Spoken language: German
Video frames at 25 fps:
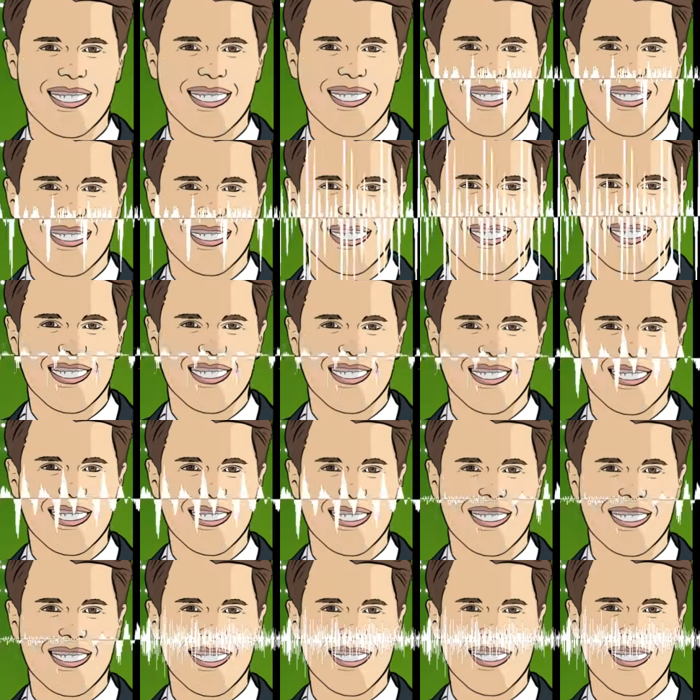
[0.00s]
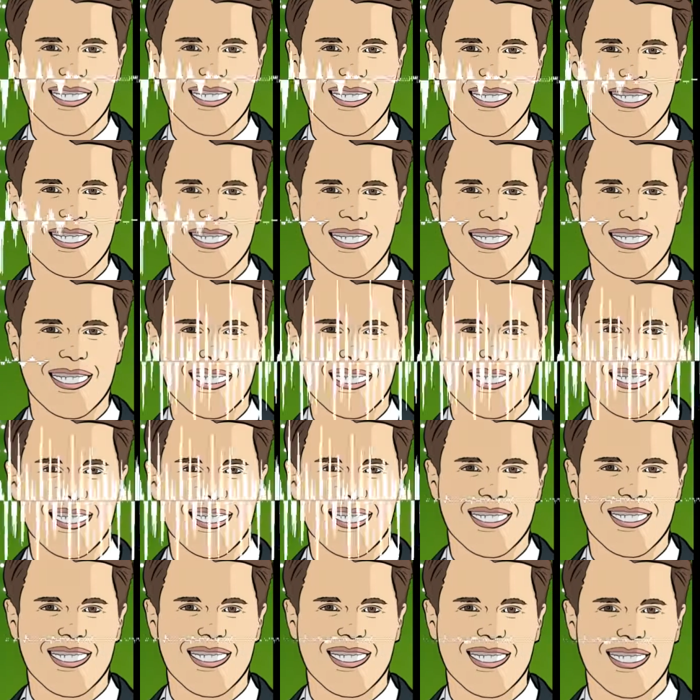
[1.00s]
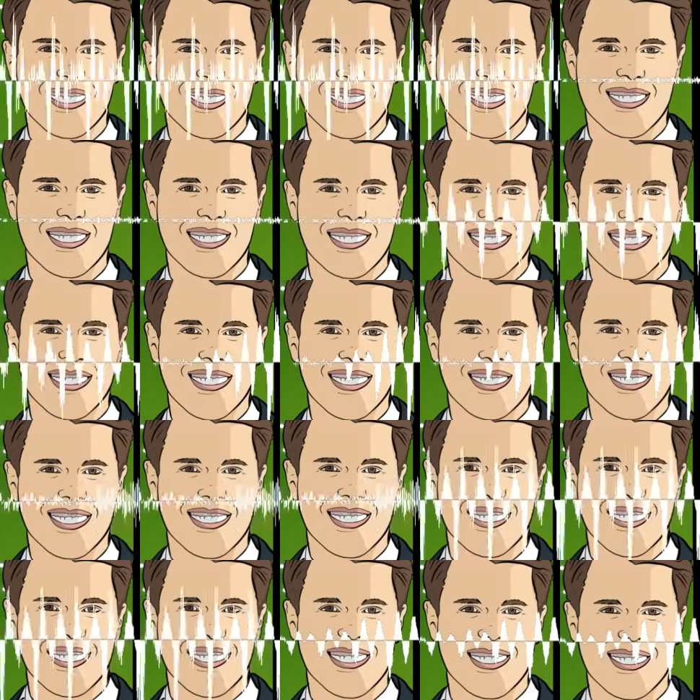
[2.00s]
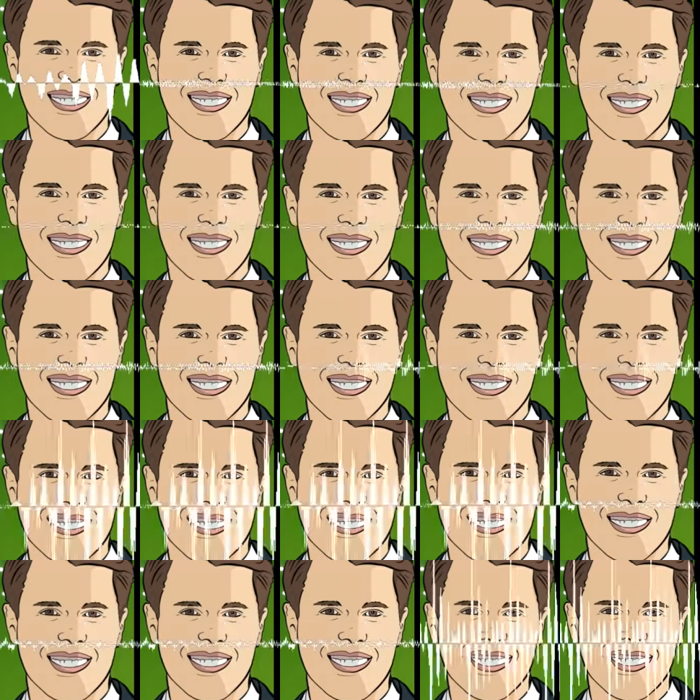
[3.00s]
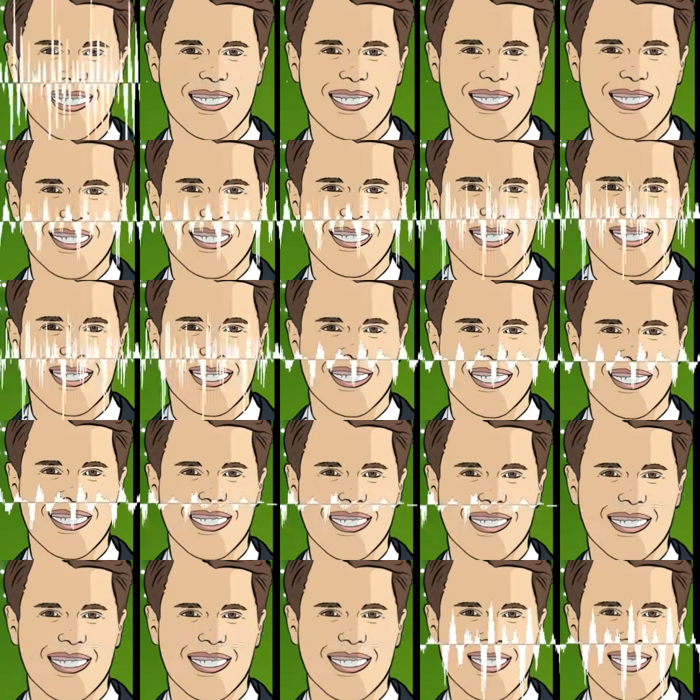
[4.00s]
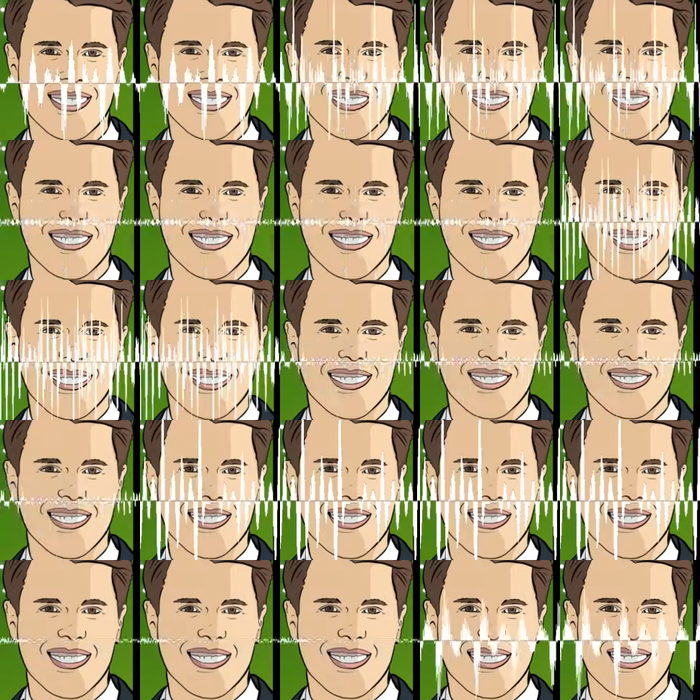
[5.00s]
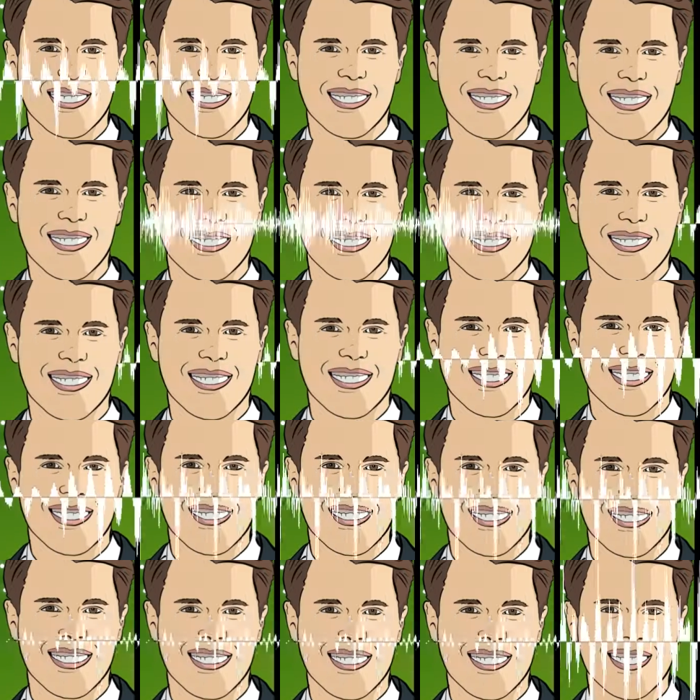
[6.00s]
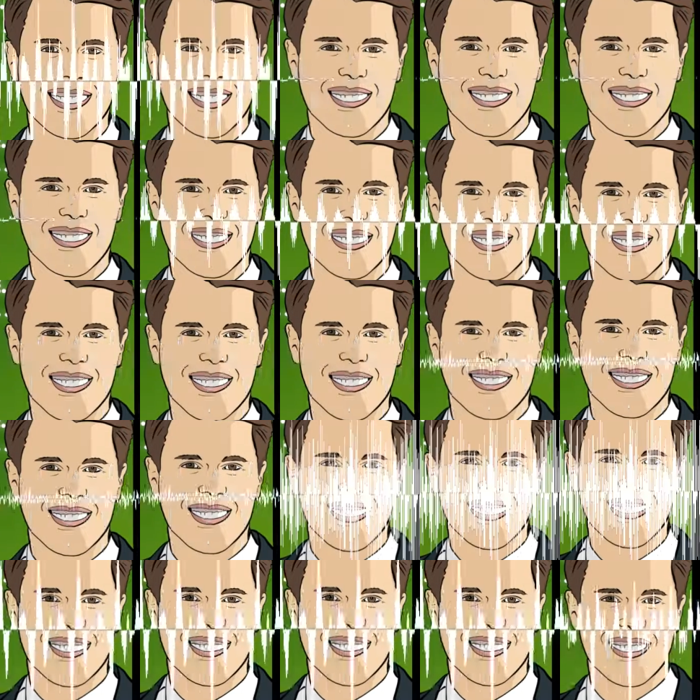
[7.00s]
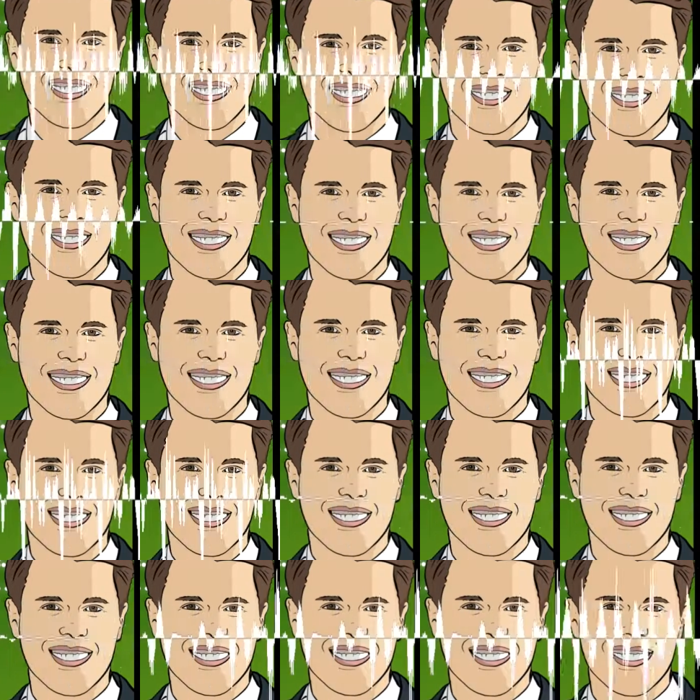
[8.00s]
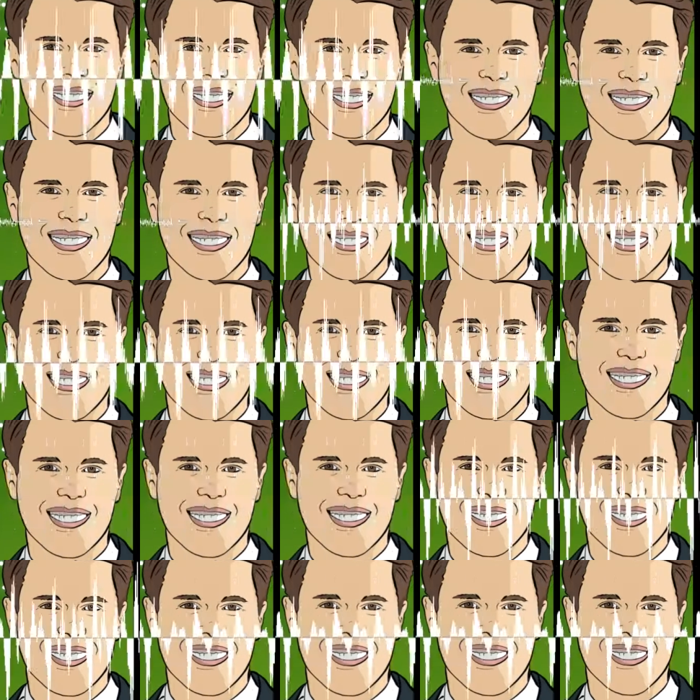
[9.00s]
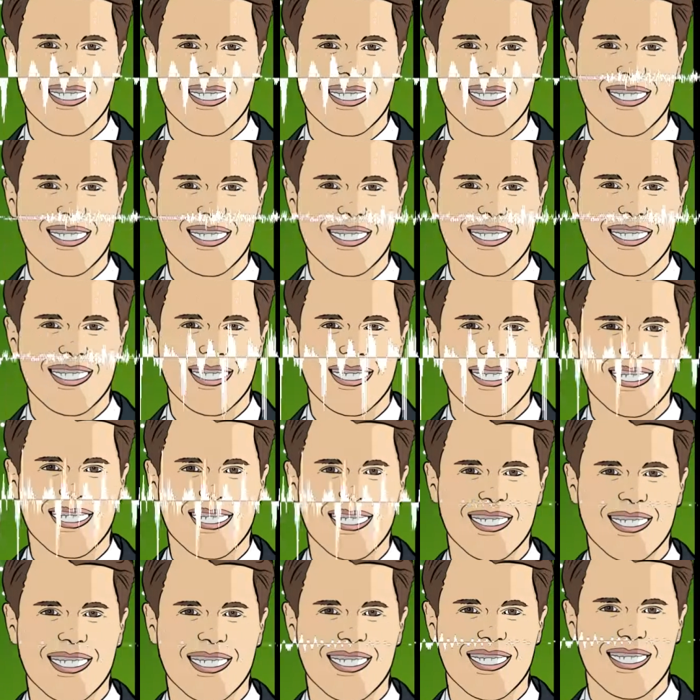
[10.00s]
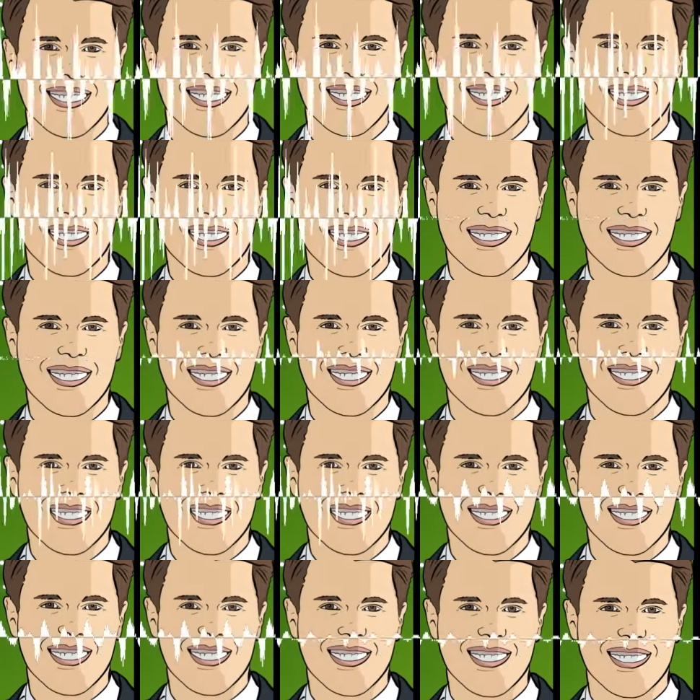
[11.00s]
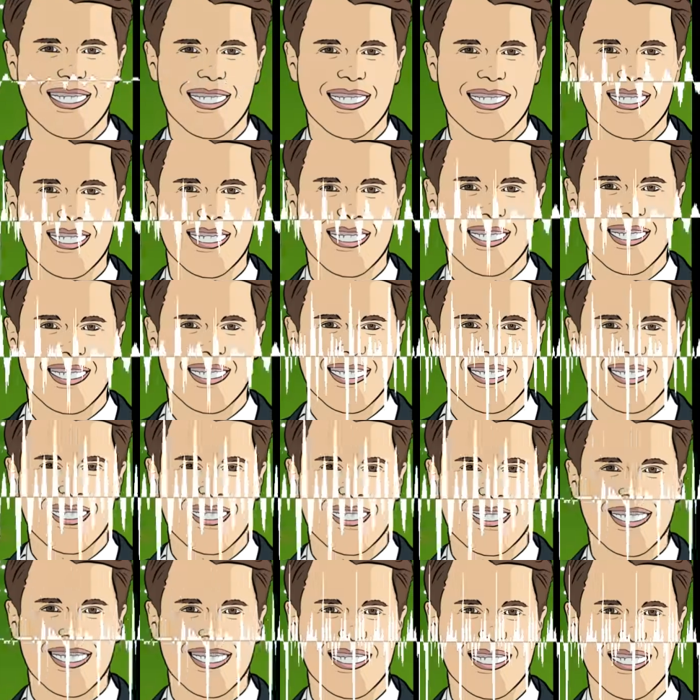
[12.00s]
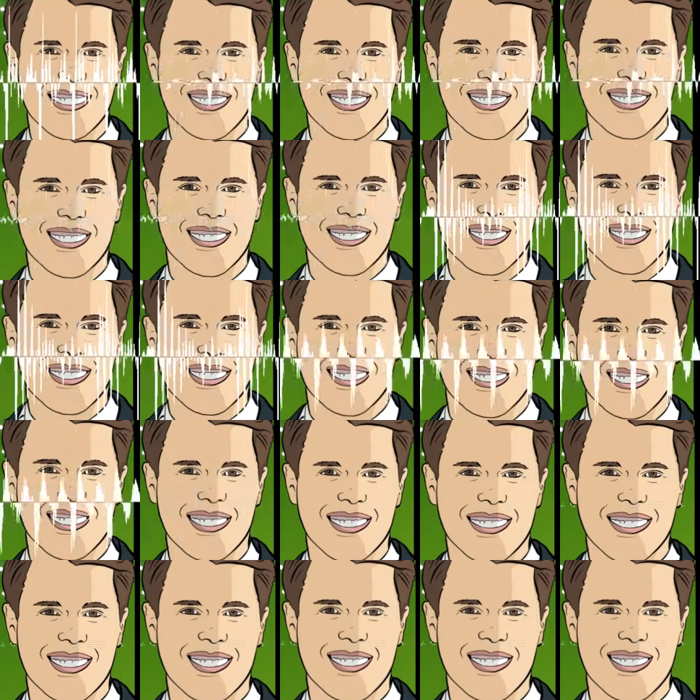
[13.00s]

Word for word: die haben dann Kriegsschiffe gebaut. Äh, so ein durchschnittliches Kriegsschiff hat ähm, ungefähr 2000 Stämme Eichen verschlungen und dementsprechend ähm, ist es dann alles abgeholzt worden. Und in Europa war vor allem